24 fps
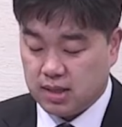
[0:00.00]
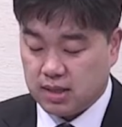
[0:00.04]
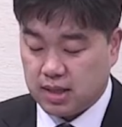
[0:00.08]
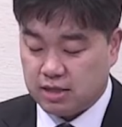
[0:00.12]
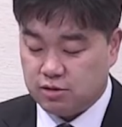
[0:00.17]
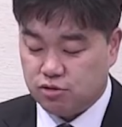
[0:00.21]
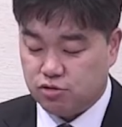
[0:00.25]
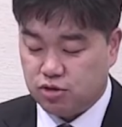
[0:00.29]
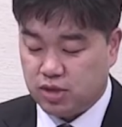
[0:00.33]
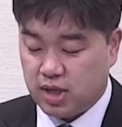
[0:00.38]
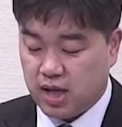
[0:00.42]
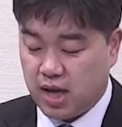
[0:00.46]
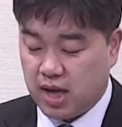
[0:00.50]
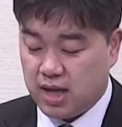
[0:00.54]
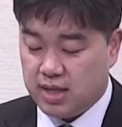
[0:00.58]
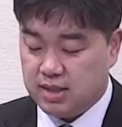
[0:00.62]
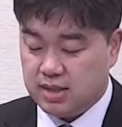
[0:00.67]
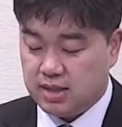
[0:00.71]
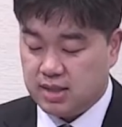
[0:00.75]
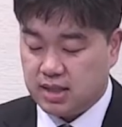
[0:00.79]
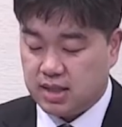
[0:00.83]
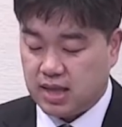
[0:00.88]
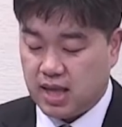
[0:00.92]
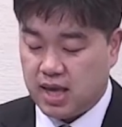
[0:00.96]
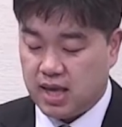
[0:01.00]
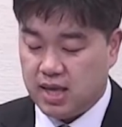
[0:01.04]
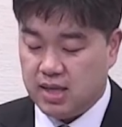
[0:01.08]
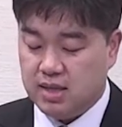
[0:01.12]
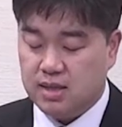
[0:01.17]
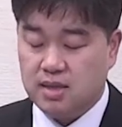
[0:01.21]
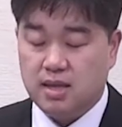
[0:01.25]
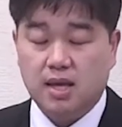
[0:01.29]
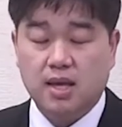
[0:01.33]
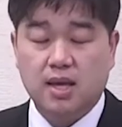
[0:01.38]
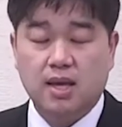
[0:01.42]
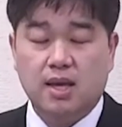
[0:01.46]
단순히 한
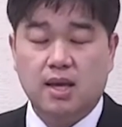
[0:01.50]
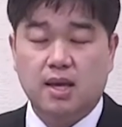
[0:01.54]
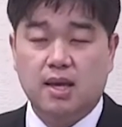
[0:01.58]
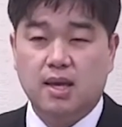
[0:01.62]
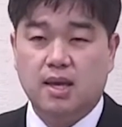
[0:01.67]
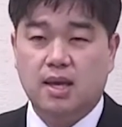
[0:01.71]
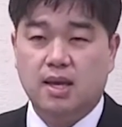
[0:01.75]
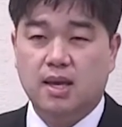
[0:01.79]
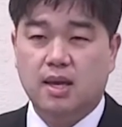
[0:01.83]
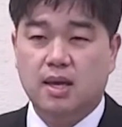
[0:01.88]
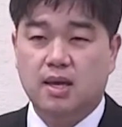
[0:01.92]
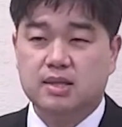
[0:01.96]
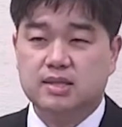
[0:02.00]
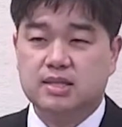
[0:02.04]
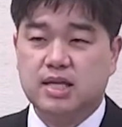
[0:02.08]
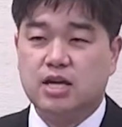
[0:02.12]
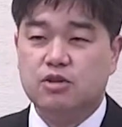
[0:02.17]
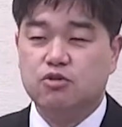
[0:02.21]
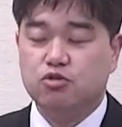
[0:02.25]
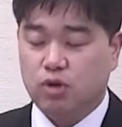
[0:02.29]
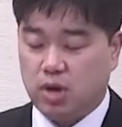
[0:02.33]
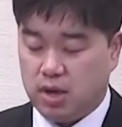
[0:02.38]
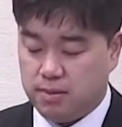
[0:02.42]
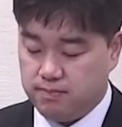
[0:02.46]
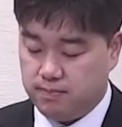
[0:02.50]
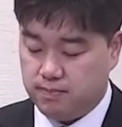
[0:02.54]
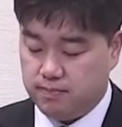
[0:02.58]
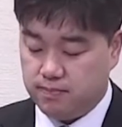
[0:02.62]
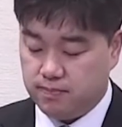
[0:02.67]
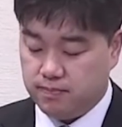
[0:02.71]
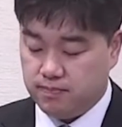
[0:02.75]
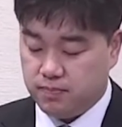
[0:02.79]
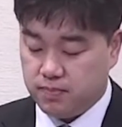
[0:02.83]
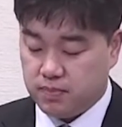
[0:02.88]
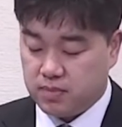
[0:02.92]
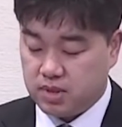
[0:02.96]
개인의 자유함
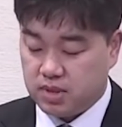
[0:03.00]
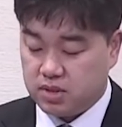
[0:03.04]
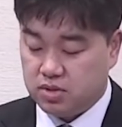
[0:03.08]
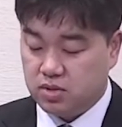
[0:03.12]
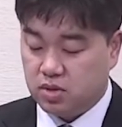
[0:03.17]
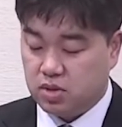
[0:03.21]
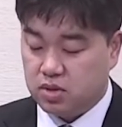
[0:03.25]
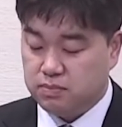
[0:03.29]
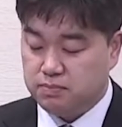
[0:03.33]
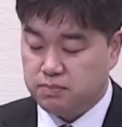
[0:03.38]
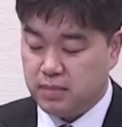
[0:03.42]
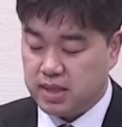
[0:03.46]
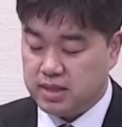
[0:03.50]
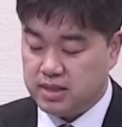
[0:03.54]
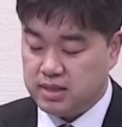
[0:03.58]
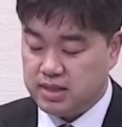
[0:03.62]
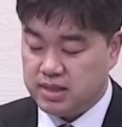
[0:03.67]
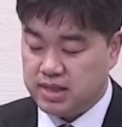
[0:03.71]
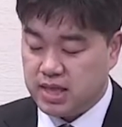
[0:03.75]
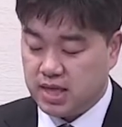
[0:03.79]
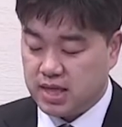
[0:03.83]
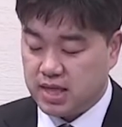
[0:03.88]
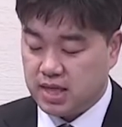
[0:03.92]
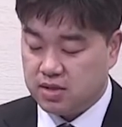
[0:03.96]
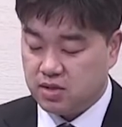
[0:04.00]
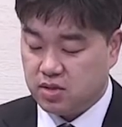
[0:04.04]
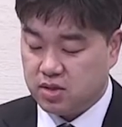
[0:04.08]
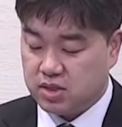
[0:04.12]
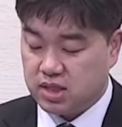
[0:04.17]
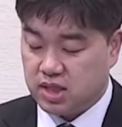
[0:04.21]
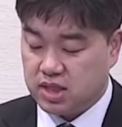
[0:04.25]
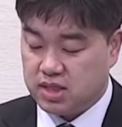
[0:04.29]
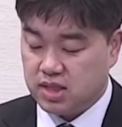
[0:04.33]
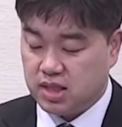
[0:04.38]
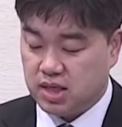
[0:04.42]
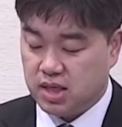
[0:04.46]
그것만을 이야기하는
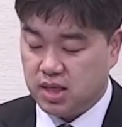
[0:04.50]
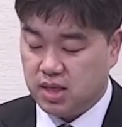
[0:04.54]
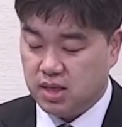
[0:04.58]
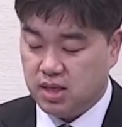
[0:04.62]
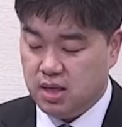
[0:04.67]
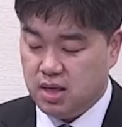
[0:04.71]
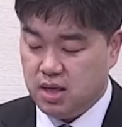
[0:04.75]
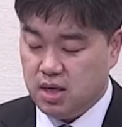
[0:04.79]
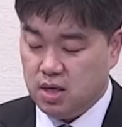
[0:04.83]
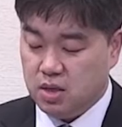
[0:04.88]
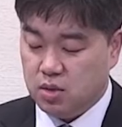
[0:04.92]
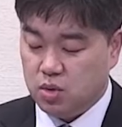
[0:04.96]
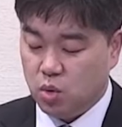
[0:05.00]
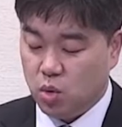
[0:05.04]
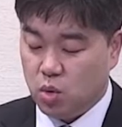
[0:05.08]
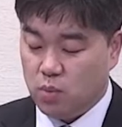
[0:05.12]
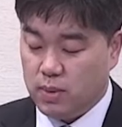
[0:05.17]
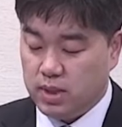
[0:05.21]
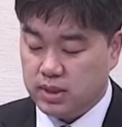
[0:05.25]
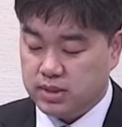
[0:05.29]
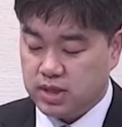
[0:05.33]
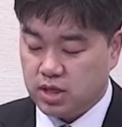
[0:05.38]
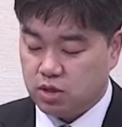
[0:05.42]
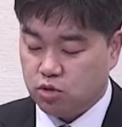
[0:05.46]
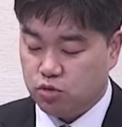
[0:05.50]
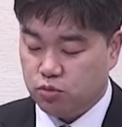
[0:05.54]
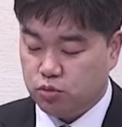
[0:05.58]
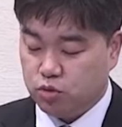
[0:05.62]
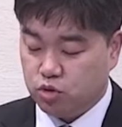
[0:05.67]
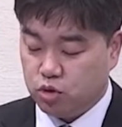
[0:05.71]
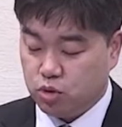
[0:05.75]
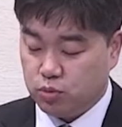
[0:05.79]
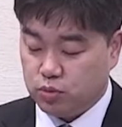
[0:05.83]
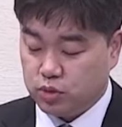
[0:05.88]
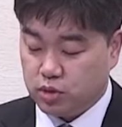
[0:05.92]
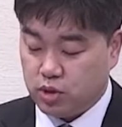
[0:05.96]
것이 아니라 로마
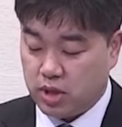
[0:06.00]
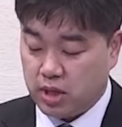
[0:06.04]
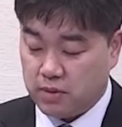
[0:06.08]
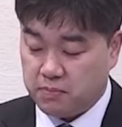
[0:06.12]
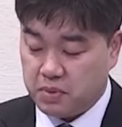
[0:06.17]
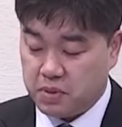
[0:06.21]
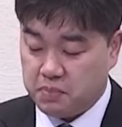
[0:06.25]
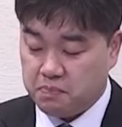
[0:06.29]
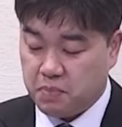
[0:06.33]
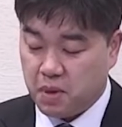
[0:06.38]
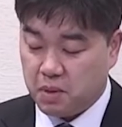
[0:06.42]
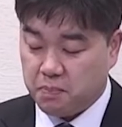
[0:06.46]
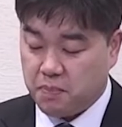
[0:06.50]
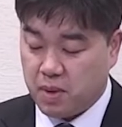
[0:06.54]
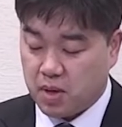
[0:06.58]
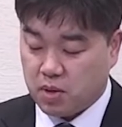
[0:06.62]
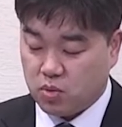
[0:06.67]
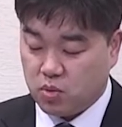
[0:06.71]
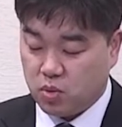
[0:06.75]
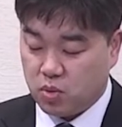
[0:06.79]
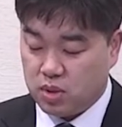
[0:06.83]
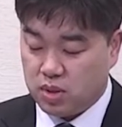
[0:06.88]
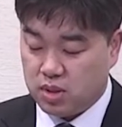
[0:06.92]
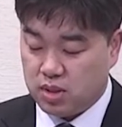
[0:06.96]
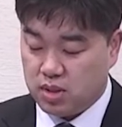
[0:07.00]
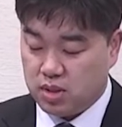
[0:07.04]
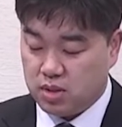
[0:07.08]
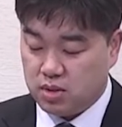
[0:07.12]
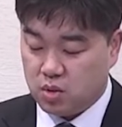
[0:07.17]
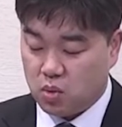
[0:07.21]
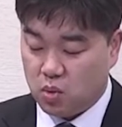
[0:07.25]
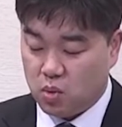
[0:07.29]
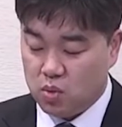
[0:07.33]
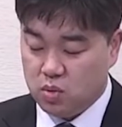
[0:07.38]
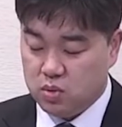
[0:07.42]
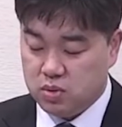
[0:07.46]
제국으로부터의 핍박받고
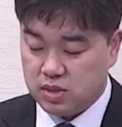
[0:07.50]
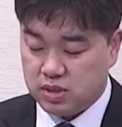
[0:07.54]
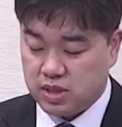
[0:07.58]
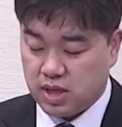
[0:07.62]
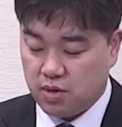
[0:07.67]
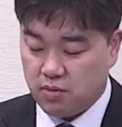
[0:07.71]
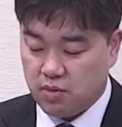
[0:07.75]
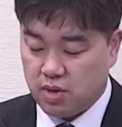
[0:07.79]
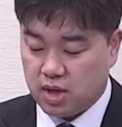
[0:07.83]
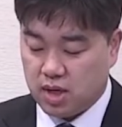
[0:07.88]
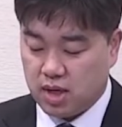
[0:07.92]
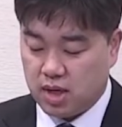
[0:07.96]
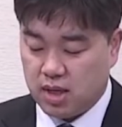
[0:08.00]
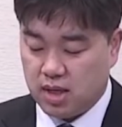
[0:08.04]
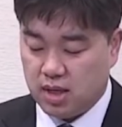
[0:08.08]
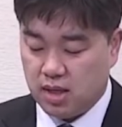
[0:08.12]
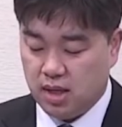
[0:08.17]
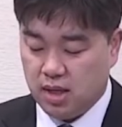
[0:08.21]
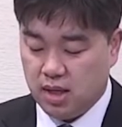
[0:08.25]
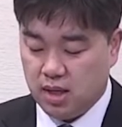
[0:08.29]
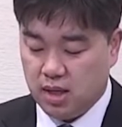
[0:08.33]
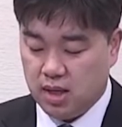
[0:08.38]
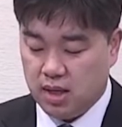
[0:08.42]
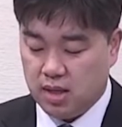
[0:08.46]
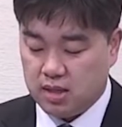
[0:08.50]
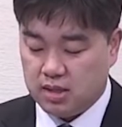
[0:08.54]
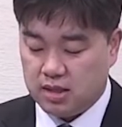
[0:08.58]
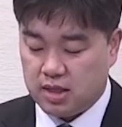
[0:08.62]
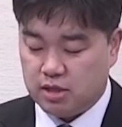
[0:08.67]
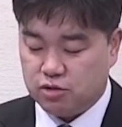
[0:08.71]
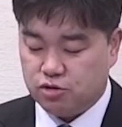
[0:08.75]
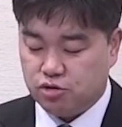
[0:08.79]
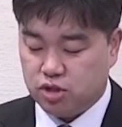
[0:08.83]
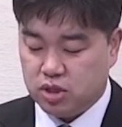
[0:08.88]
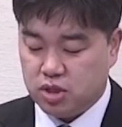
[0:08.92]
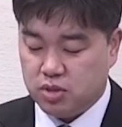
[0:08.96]
있는 온 사회가
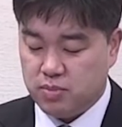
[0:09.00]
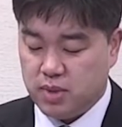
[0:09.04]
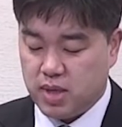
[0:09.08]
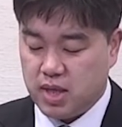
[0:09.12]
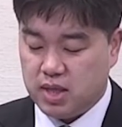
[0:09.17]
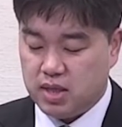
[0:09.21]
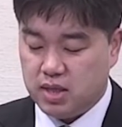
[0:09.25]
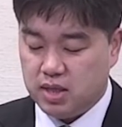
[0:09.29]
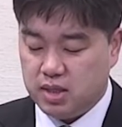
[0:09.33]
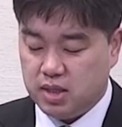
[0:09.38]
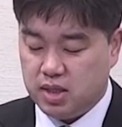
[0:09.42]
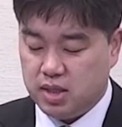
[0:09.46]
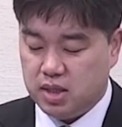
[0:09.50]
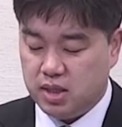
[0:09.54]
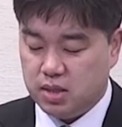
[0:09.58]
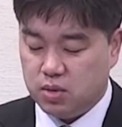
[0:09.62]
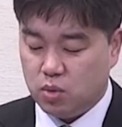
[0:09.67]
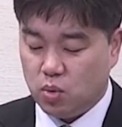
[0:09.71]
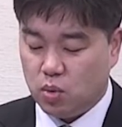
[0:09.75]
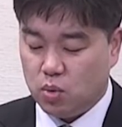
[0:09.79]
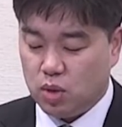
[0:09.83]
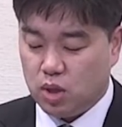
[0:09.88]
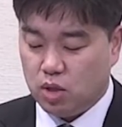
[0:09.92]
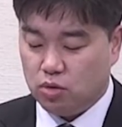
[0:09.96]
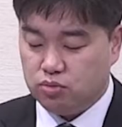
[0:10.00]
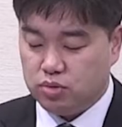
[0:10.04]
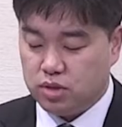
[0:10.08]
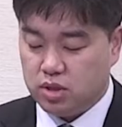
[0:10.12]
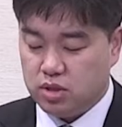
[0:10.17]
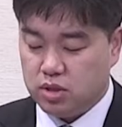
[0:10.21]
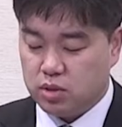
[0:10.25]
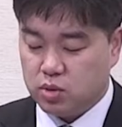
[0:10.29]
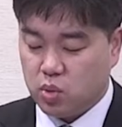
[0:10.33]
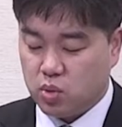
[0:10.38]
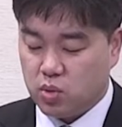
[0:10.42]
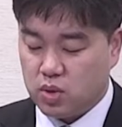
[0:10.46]
예수님의 이 놀라운
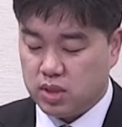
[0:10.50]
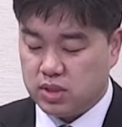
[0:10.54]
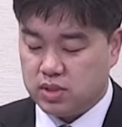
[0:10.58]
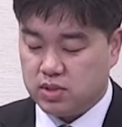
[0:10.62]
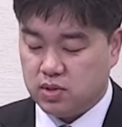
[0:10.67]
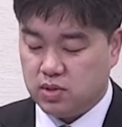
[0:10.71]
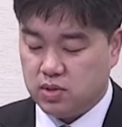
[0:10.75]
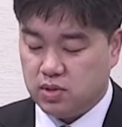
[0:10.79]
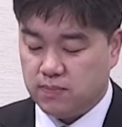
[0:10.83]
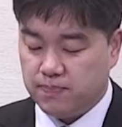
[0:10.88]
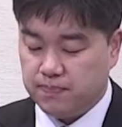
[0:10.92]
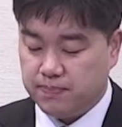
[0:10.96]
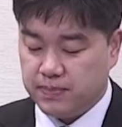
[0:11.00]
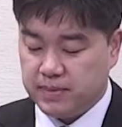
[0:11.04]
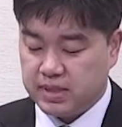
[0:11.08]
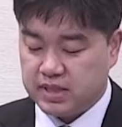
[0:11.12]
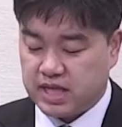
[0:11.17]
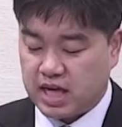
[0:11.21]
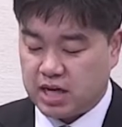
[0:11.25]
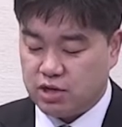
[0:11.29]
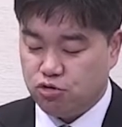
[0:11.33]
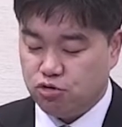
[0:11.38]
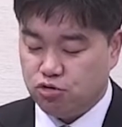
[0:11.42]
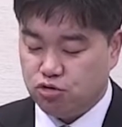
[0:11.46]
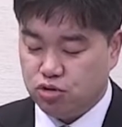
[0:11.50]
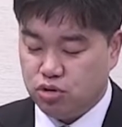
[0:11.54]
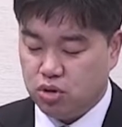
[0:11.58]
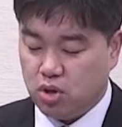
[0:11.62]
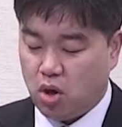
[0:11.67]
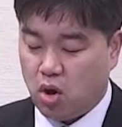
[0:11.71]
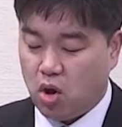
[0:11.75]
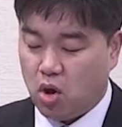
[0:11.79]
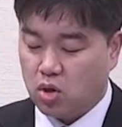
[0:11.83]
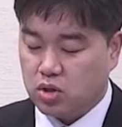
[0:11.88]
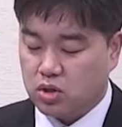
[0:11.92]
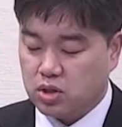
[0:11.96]
일을 통해서
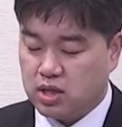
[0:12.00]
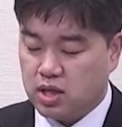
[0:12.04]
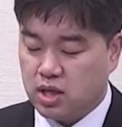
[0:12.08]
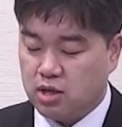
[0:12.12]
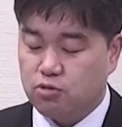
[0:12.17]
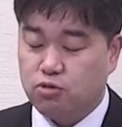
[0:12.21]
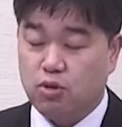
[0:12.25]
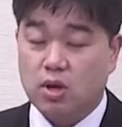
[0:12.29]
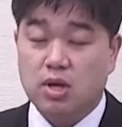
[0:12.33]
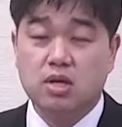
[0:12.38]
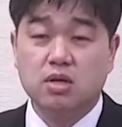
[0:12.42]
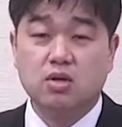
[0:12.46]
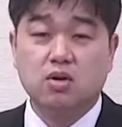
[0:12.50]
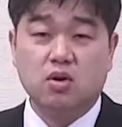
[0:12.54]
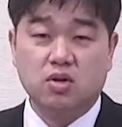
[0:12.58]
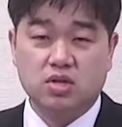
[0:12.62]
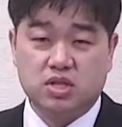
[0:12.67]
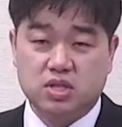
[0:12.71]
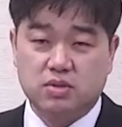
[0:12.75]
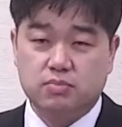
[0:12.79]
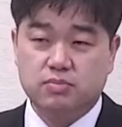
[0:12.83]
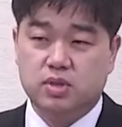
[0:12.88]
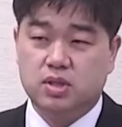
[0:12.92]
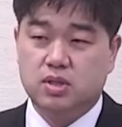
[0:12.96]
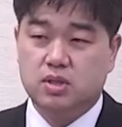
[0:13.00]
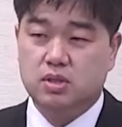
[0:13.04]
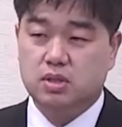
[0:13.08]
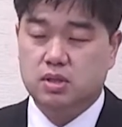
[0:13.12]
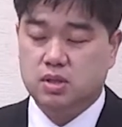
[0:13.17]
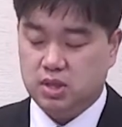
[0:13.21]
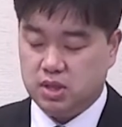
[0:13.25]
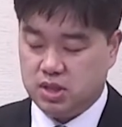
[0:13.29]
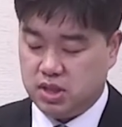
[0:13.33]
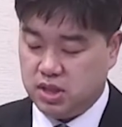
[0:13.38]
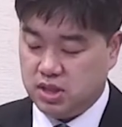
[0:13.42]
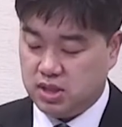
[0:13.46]
자유를 얻게 될
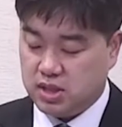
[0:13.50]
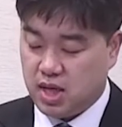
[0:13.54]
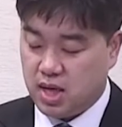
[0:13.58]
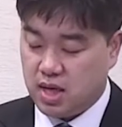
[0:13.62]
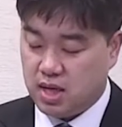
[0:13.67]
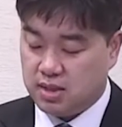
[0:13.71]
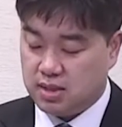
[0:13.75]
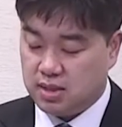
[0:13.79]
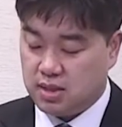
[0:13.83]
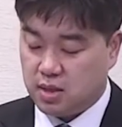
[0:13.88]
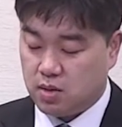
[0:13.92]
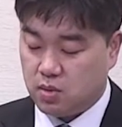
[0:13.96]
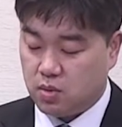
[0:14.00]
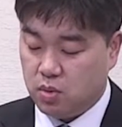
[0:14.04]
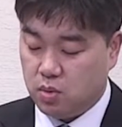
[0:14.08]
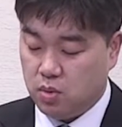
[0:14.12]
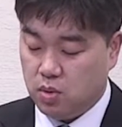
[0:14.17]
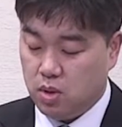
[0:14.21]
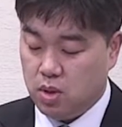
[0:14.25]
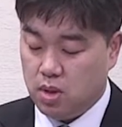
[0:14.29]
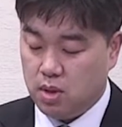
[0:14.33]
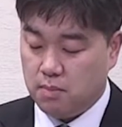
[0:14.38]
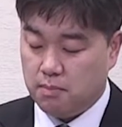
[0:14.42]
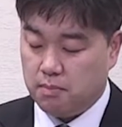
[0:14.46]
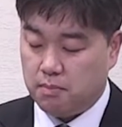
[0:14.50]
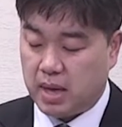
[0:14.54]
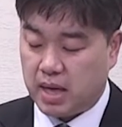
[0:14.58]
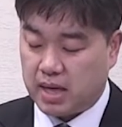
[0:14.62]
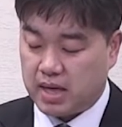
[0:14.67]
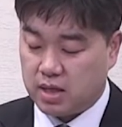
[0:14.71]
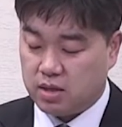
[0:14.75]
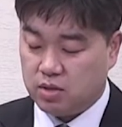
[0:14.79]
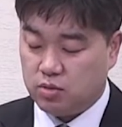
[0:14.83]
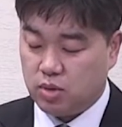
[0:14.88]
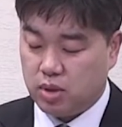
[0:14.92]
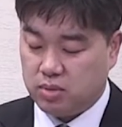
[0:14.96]
것임을 시사한다고
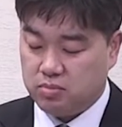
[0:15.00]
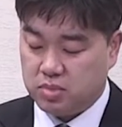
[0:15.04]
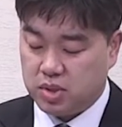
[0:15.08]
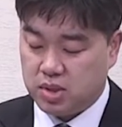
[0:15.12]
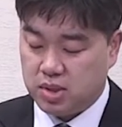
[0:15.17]
말하기도